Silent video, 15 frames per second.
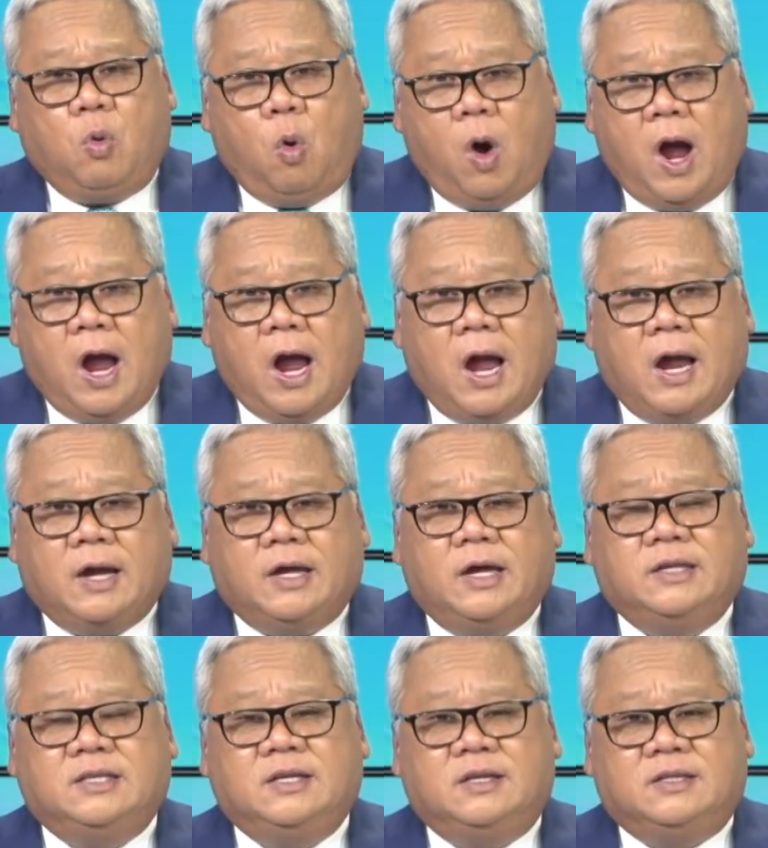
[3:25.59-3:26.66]
qua
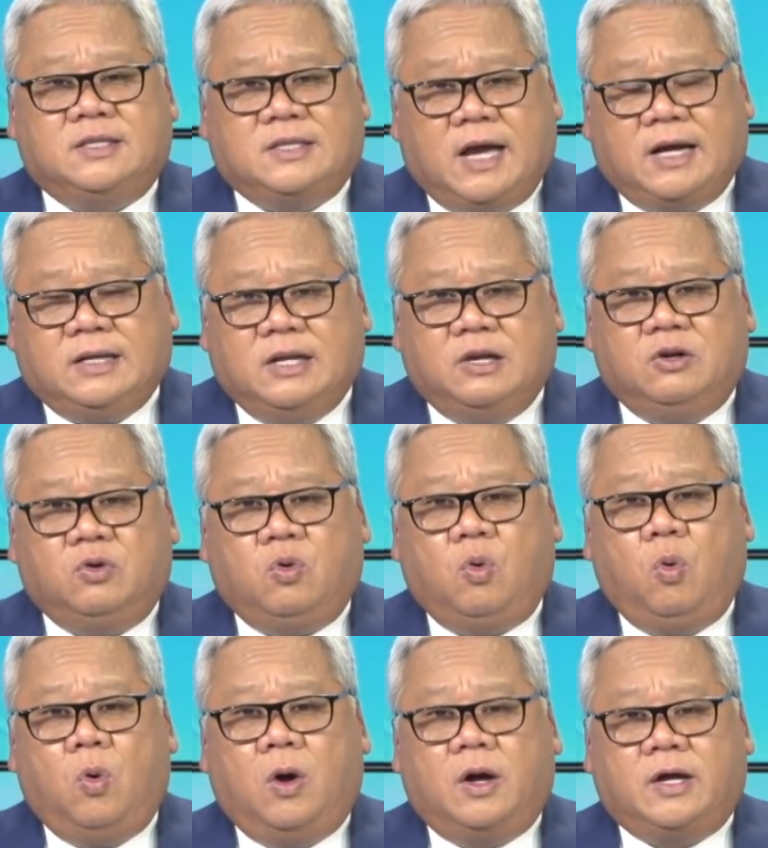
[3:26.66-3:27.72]
cái sự xác định
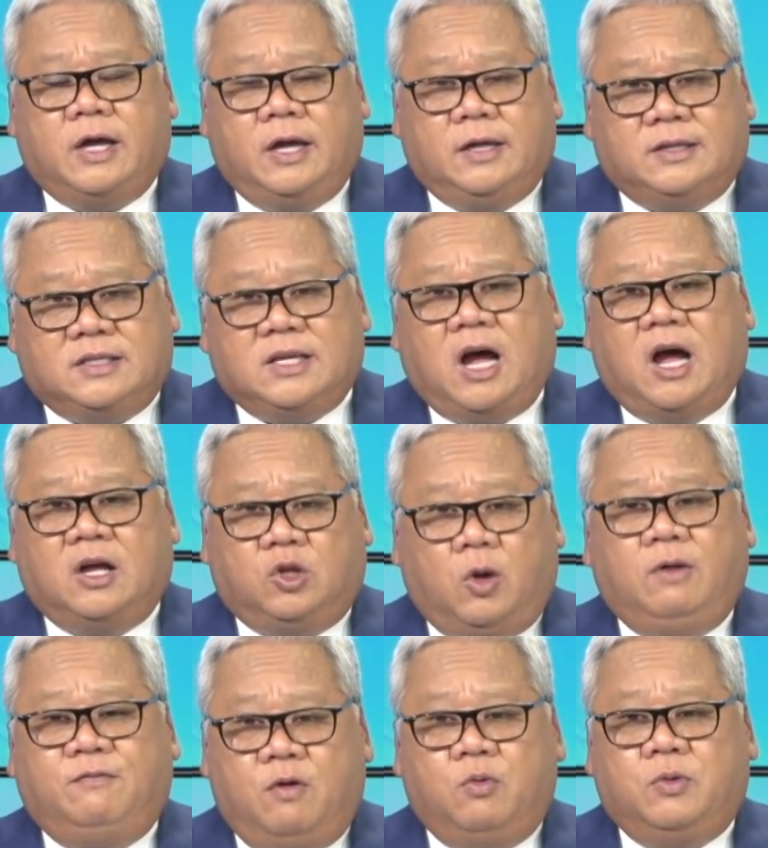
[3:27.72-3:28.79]
của cái Sở
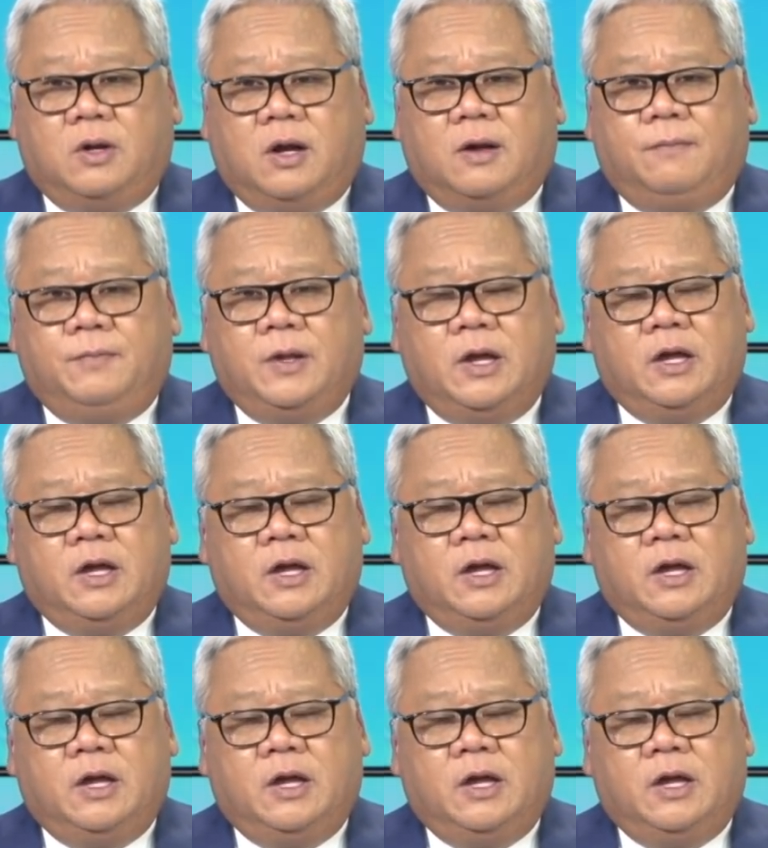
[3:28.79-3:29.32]
Thuế vụ nữa.